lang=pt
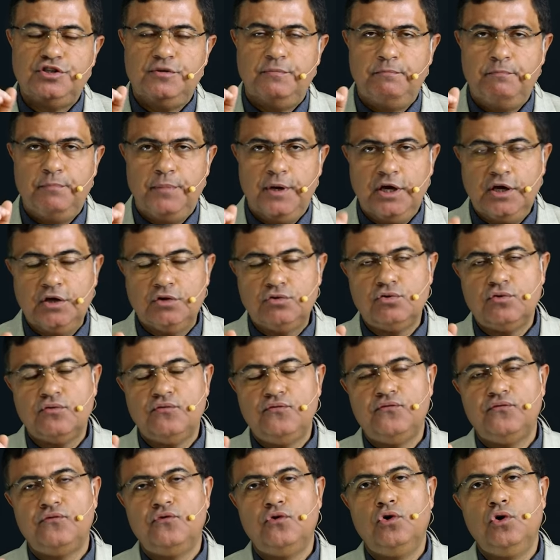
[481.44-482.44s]
de Pedro
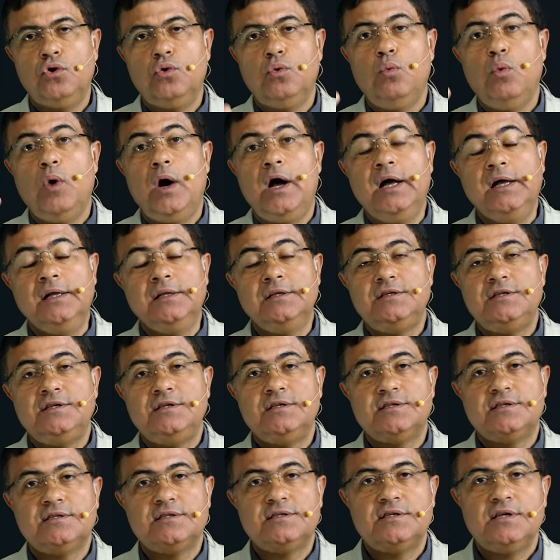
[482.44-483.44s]
foram
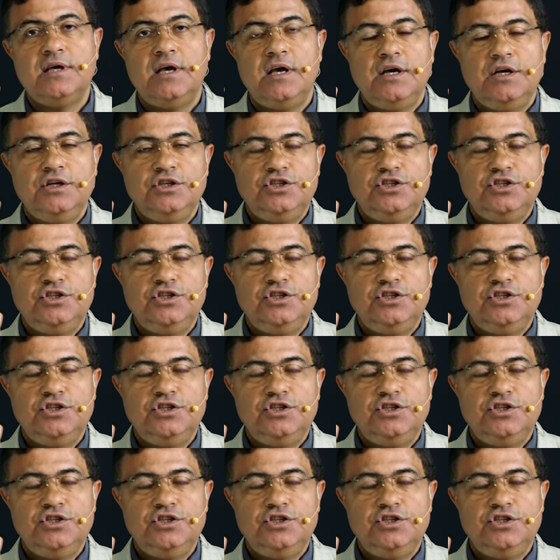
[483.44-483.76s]
antes